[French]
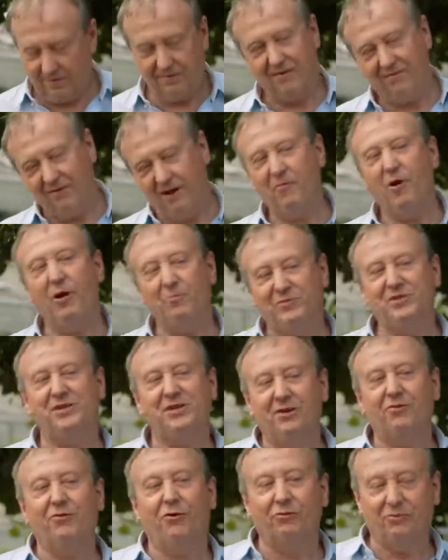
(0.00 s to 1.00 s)
T'es vraiment un
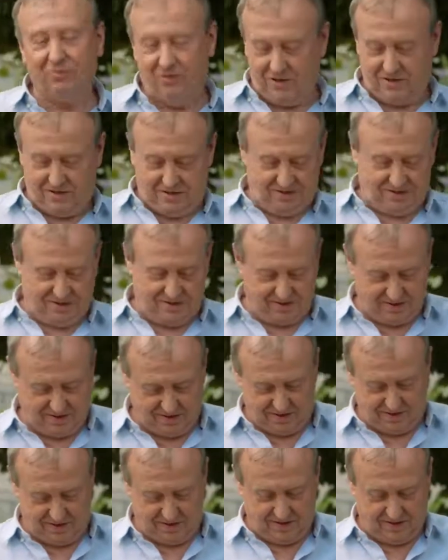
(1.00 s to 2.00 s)
petit con toi.
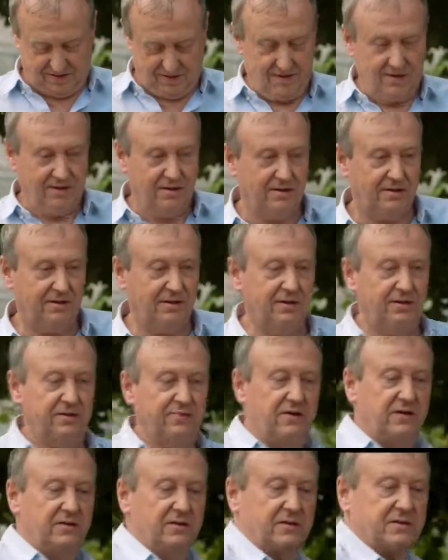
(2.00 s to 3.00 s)

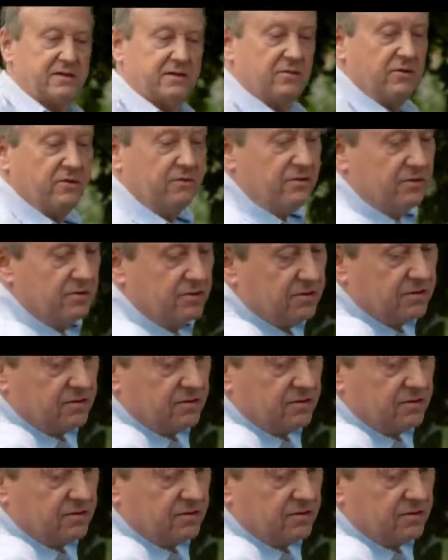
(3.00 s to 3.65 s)
Tiens, là tes 5 euros.